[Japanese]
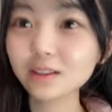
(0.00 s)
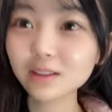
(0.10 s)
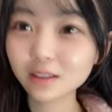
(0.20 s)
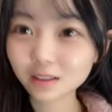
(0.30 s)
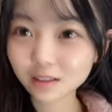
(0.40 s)

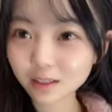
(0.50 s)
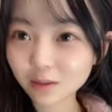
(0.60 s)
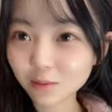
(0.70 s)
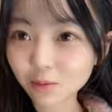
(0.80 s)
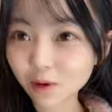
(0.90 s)
位、
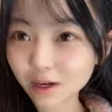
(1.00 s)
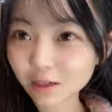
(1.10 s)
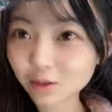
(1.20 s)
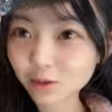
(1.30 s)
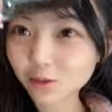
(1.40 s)
2位を
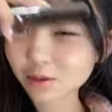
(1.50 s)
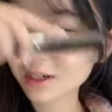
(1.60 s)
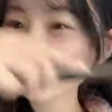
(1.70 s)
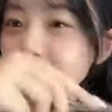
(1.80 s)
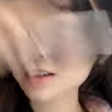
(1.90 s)
争うぐ
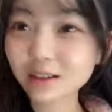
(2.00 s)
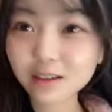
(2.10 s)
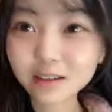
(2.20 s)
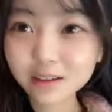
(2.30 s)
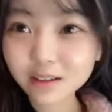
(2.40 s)
らい、
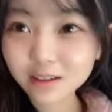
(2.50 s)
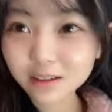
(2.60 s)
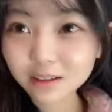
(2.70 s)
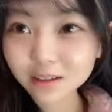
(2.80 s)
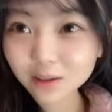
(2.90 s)

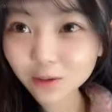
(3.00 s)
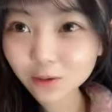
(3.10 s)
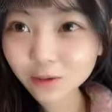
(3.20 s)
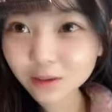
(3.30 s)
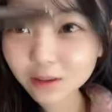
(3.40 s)
とっ
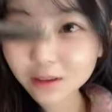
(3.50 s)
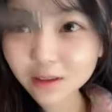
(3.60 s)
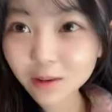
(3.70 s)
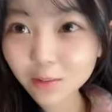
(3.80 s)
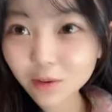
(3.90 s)

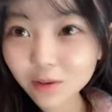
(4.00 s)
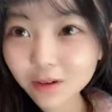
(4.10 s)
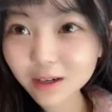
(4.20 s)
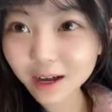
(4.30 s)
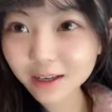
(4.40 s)
ても
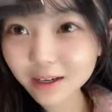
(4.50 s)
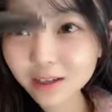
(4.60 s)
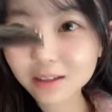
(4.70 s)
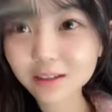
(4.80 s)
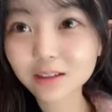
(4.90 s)
早
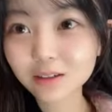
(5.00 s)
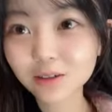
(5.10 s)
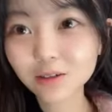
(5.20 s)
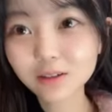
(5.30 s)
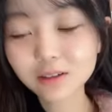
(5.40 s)
いんです
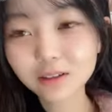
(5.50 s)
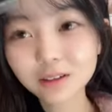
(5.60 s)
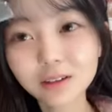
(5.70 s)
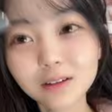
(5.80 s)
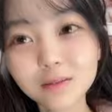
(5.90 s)
よ。
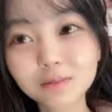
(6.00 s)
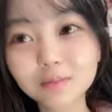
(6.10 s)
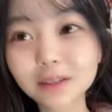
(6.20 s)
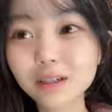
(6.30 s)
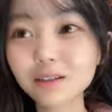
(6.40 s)

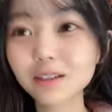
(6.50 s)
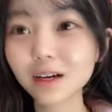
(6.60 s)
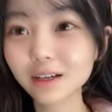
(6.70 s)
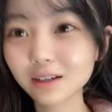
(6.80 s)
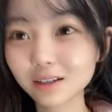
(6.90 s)
めちゃくちゃ
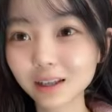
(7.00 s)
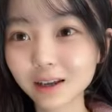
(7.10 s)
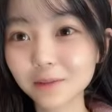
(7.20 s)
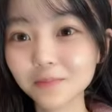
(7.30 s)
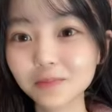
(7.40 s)
早く
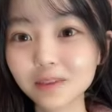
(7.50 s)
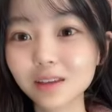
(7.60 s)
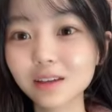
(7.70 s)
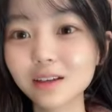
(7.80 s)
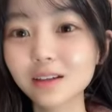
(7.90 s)
て、
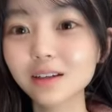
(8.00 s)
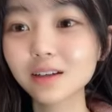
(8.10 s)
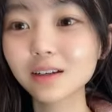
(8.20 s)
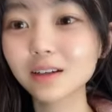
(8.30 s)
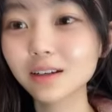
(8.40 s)

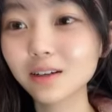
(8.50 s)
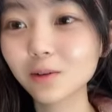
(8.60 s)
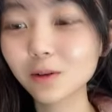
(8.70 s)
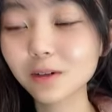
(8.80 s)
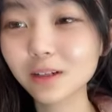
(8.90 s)

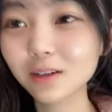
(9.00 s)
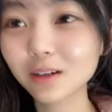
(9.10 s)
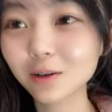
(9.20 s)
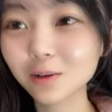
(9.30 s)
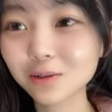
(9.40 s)
遅れる
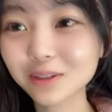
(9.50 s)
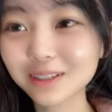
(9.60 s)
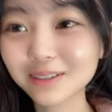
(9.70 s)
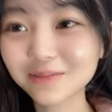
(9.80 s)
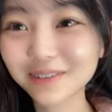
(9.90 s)
か本当に
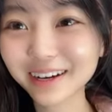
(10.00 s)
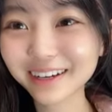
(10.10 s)
心配。